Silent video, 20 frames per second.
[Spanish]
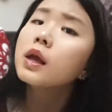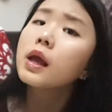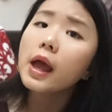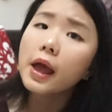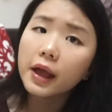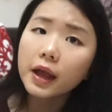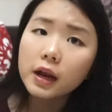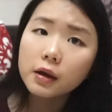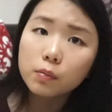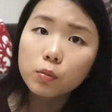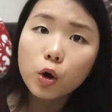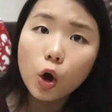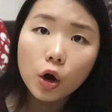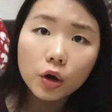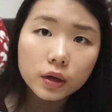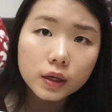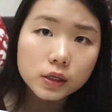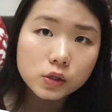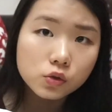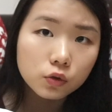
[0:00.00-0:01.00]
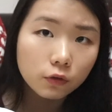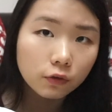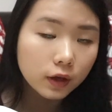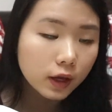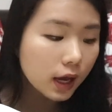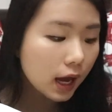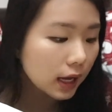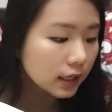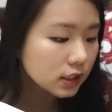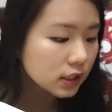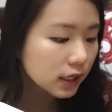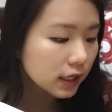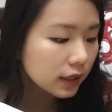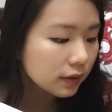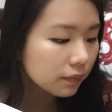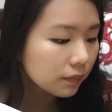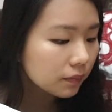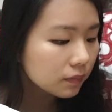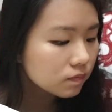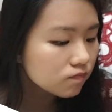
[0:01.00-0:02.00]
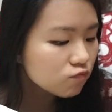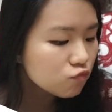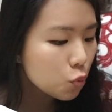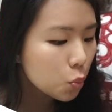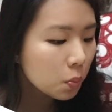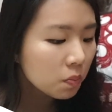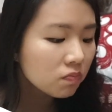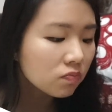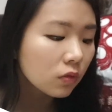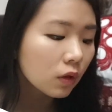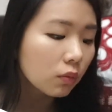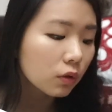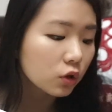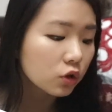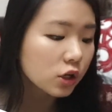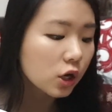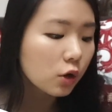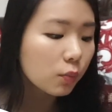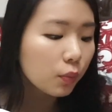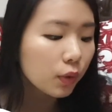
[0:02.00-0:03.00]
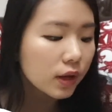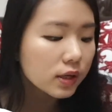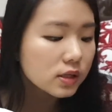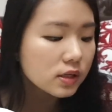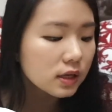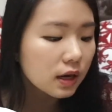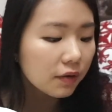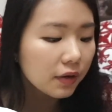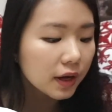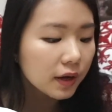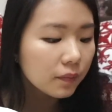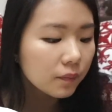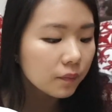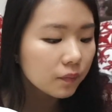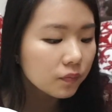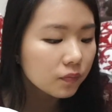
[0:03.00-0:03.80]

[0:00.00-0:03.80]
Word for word: en el blog que subí ayer. Bueno, ya lo puedes ir a ver.